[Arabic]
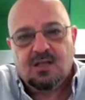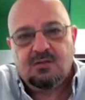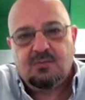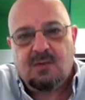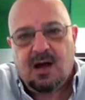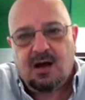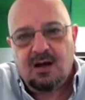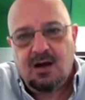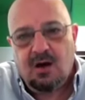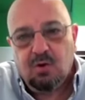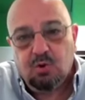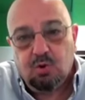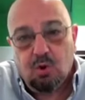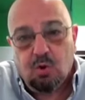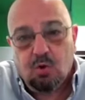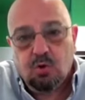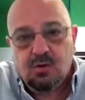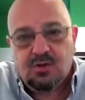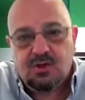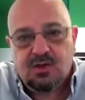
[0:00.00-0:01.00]
واصبح له
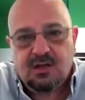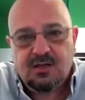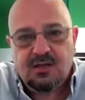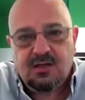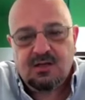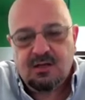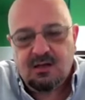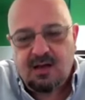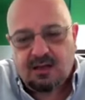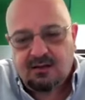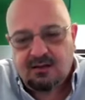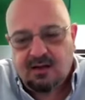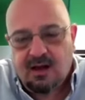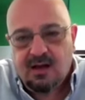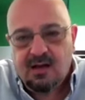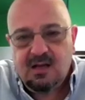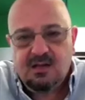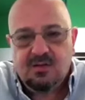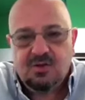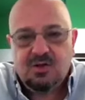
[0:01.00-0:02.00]
طقوس جديده يعني
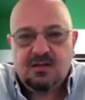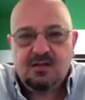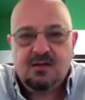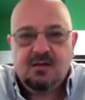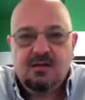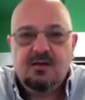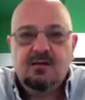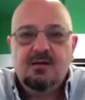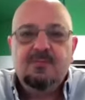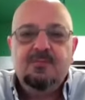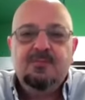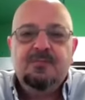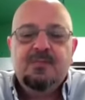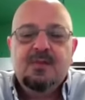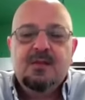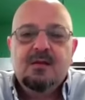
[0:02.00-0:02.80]
تقاليد جديده